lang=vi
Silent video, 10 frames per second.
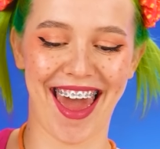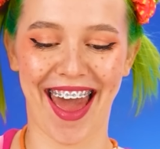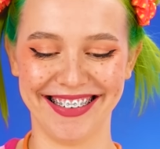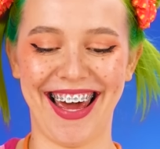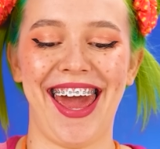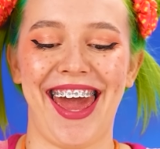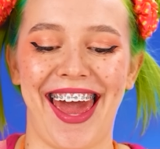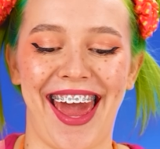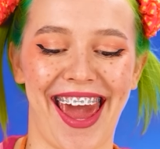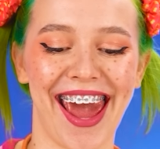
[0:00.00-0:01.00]
có một chiếc tủ
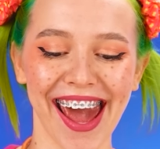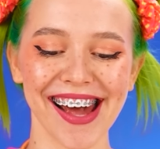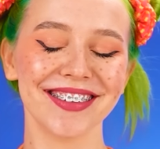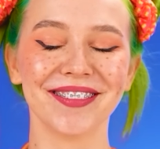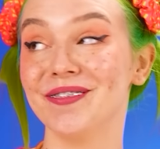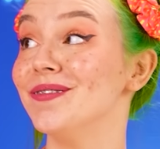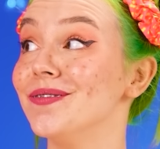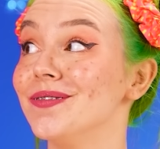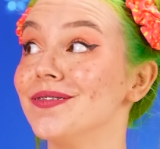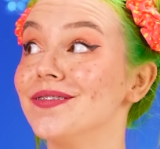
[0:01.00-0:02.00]
lạnh di động của
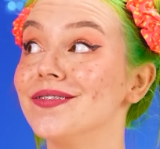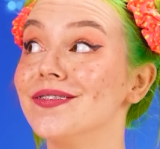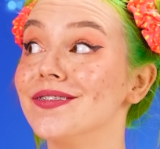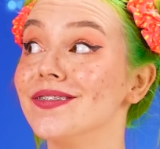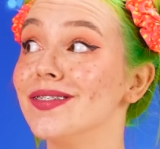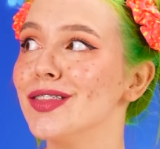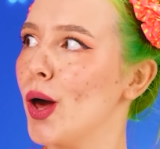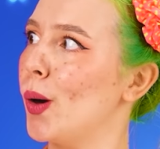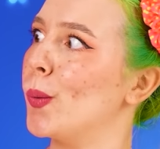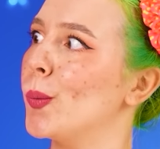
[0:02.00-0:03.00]
mình. Bây giờ đồ
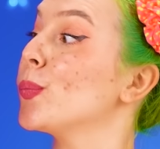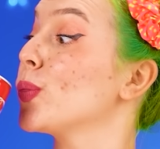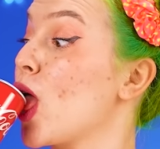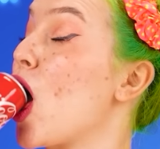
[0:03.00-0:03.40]
uống này rất là